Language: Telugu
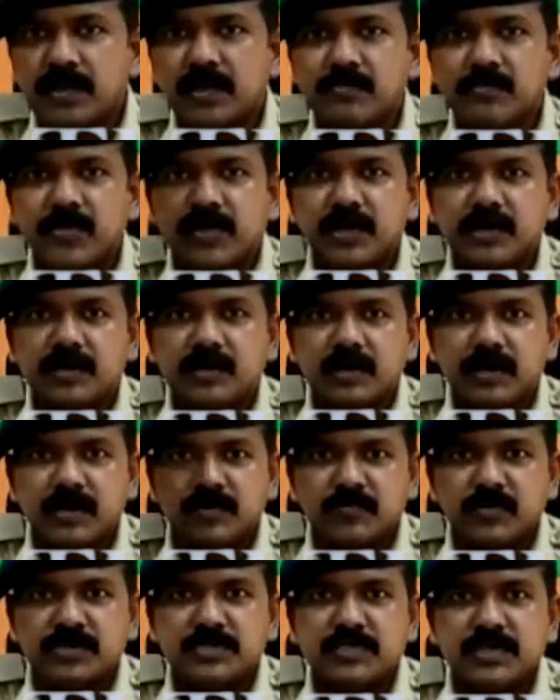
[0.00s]
ఎఫ్ఐఆర్ గా
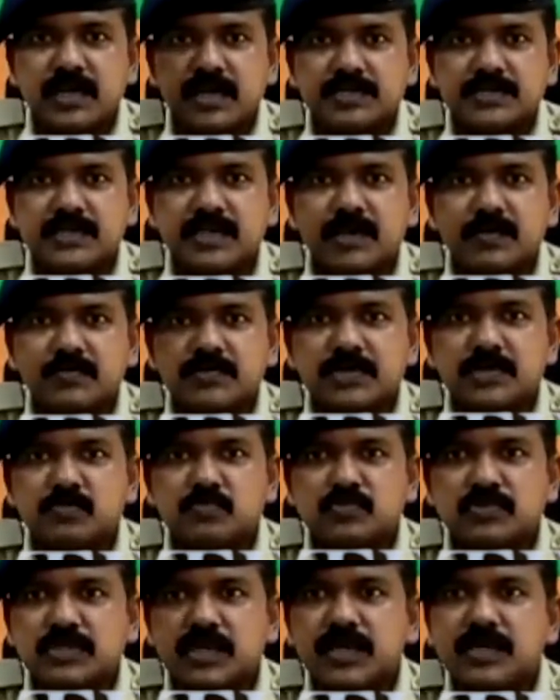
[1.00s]
కన్వర్ట్ చేయాల్సిన
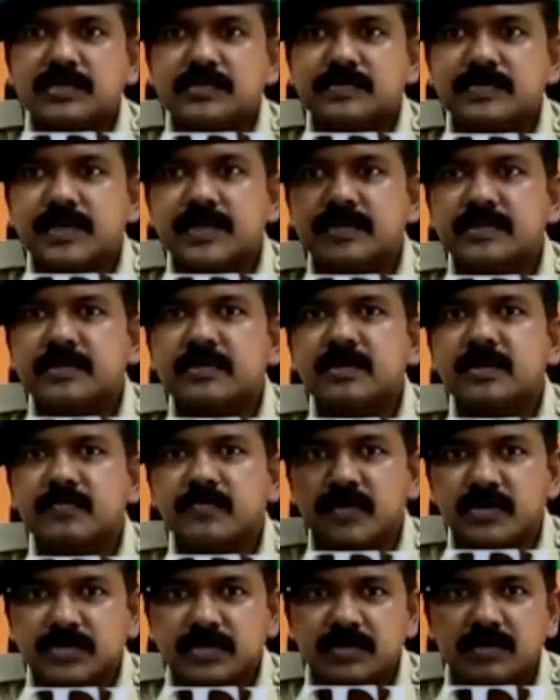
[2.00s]
అవసరం ఉందా లేదు ఇంకా
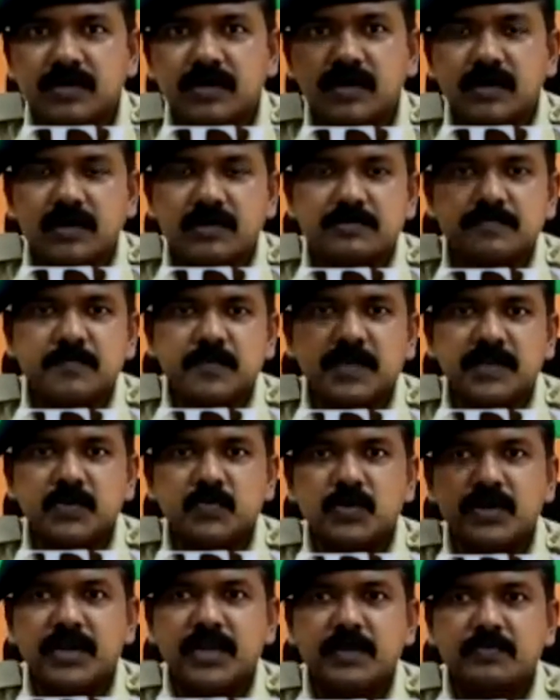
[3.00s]
ఫర్దర్ గా
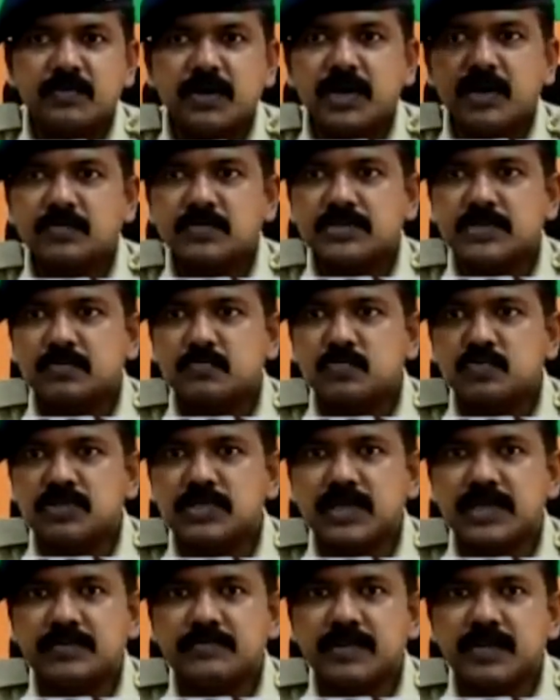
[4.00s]
ఎంక్వైరీ ఏమైనా అవసరం
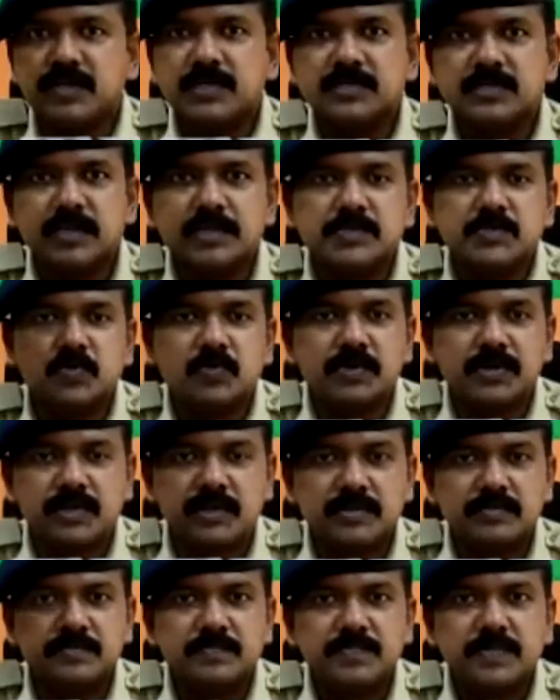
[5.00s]
ఉందా ఇవన్నీ తెలుసుకొని
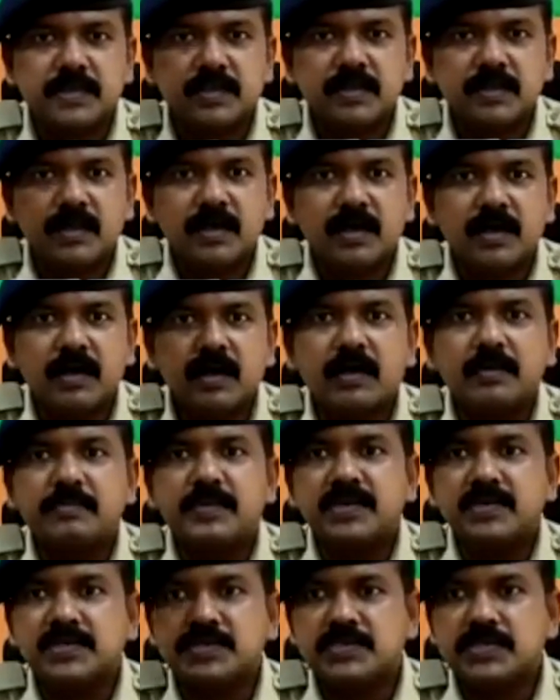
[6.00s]
ఆ
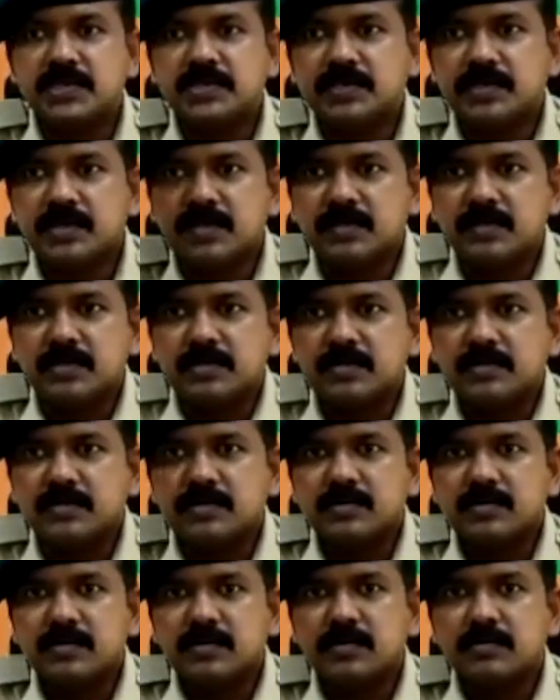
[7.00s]
పెటిషన్ ని
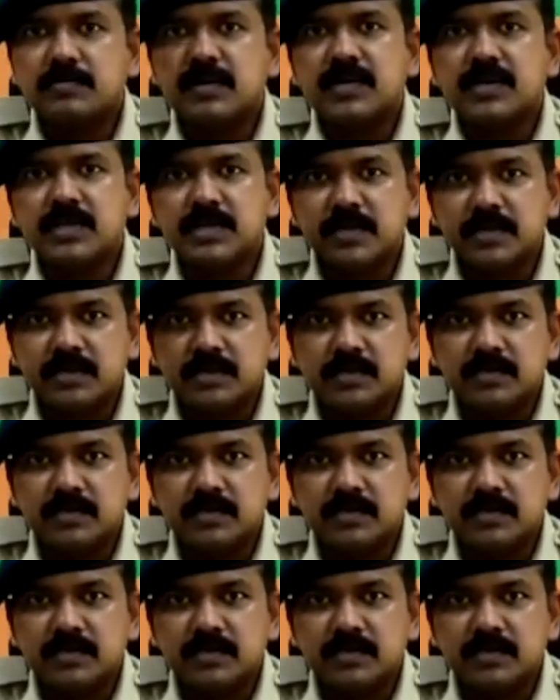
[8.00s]
మళ్ళీ